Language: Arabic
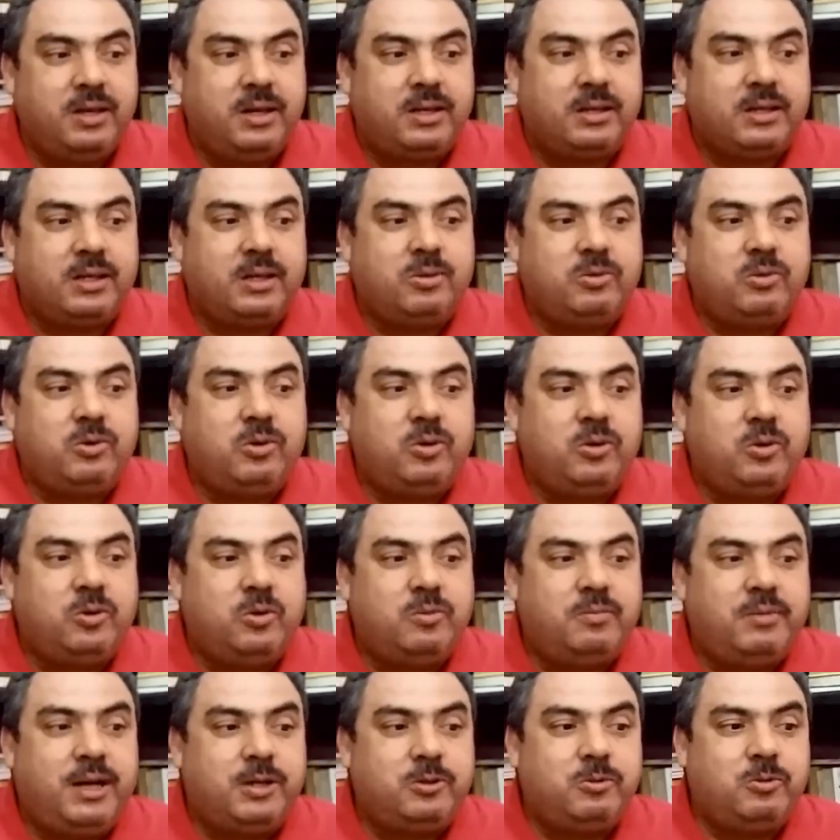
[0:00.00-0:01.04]
كيقولوا
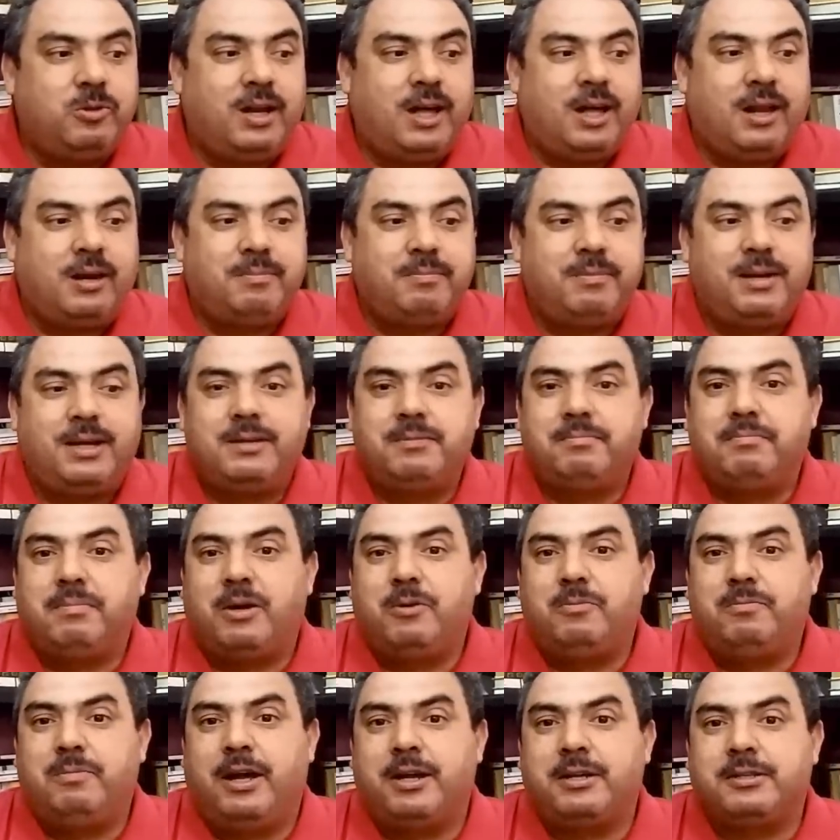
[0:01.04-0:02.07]
لهم هادو الالمان
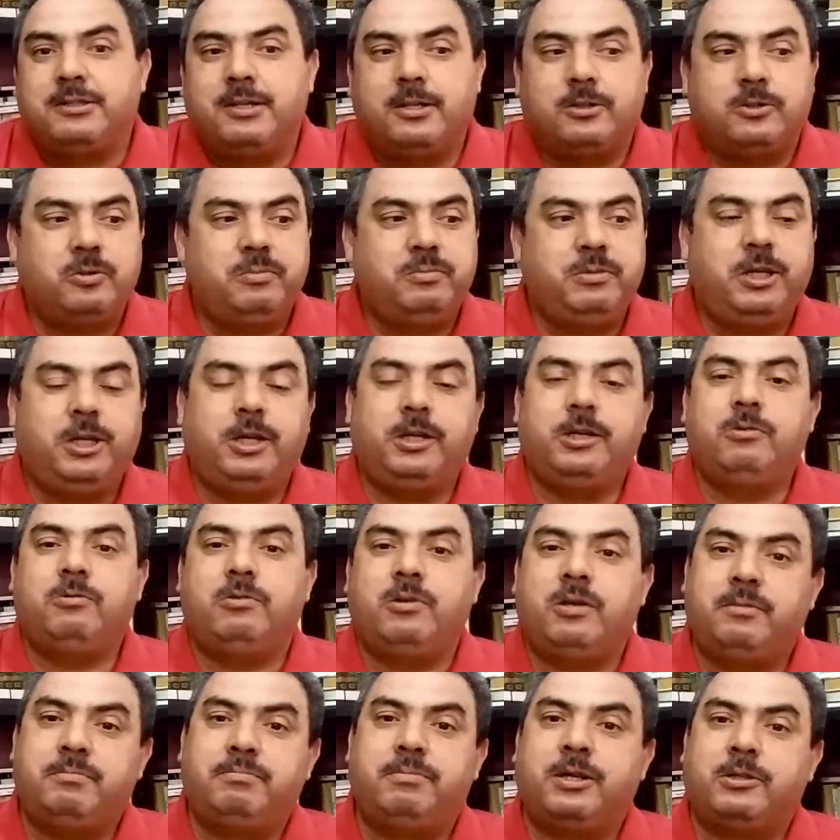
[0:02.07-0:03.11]
بغاو مع راساتهم يحيوا
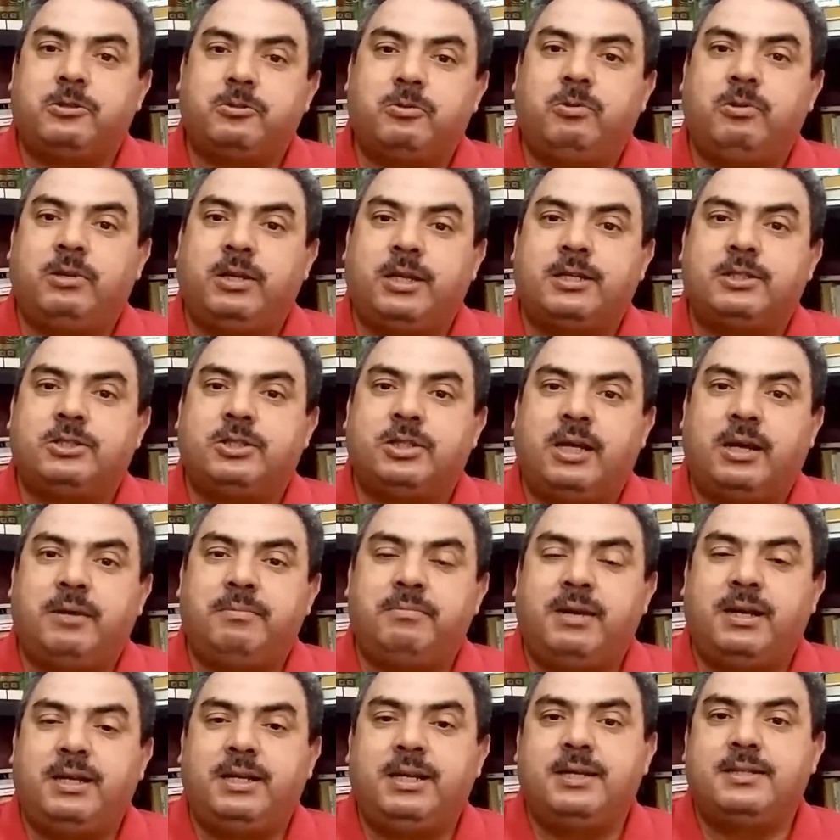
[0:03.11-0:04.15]
الامبراطوريه
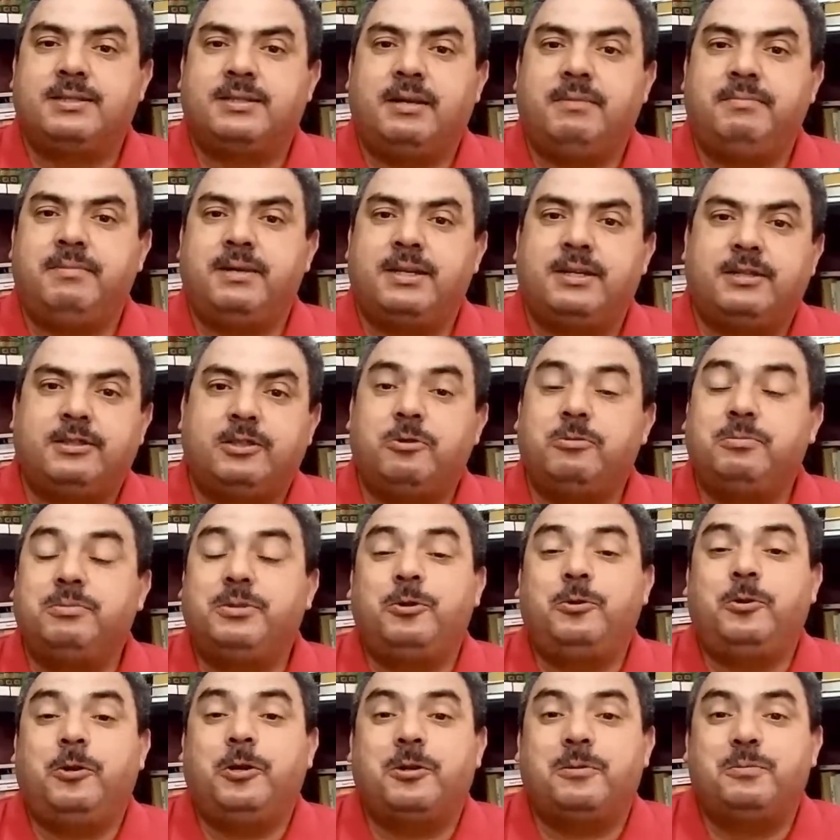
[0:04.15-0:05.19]
الجرمانيه زعما هذا
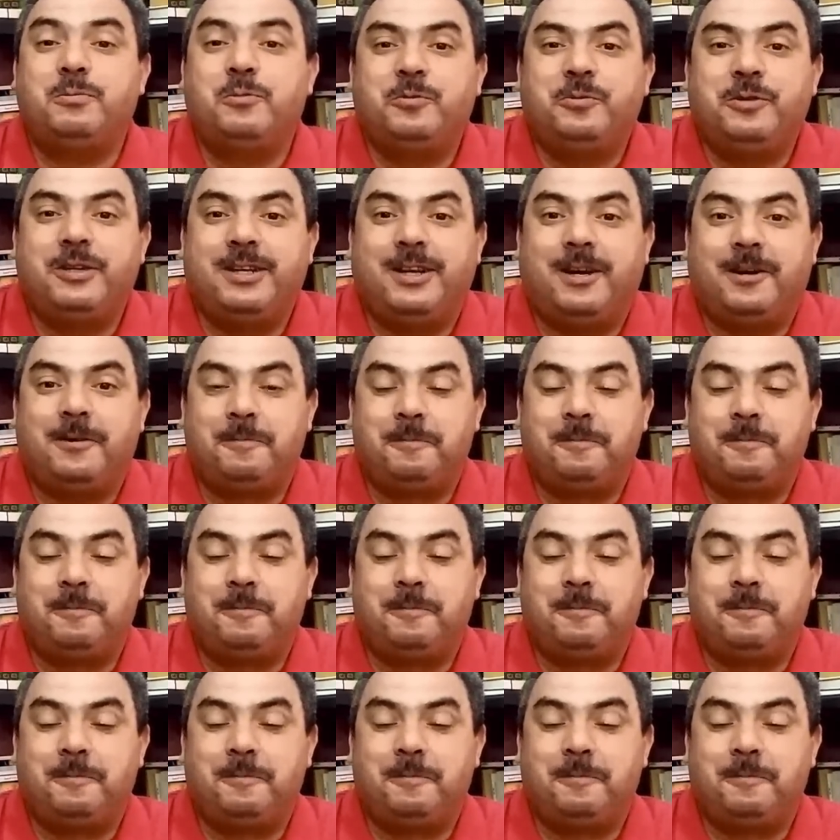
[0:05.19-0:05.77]
وبداو يحكموا فينا